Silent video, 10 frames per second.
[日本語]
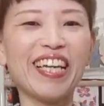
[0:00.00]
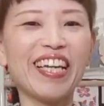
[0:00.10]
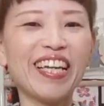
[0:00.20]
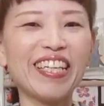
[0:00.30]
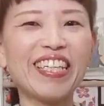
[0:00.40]

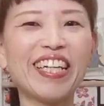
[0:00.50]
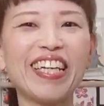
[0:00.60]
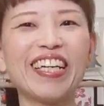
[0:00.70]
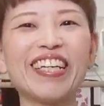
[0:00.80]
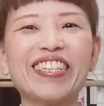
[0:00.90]
はい、
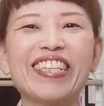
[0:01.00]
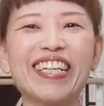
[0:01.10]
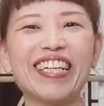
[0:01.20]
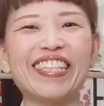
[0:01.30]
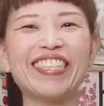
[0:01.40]
今日はこん
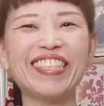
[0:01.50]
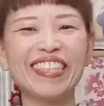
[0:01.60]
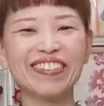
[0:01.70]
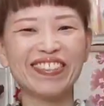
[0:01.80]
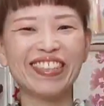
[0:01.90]
な感じ
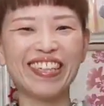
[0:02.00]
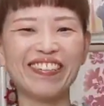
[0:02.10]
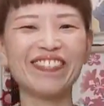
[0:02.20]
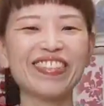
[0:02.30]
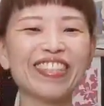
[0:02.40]
でござい
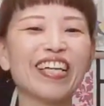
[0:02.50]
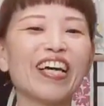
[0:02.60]
ます。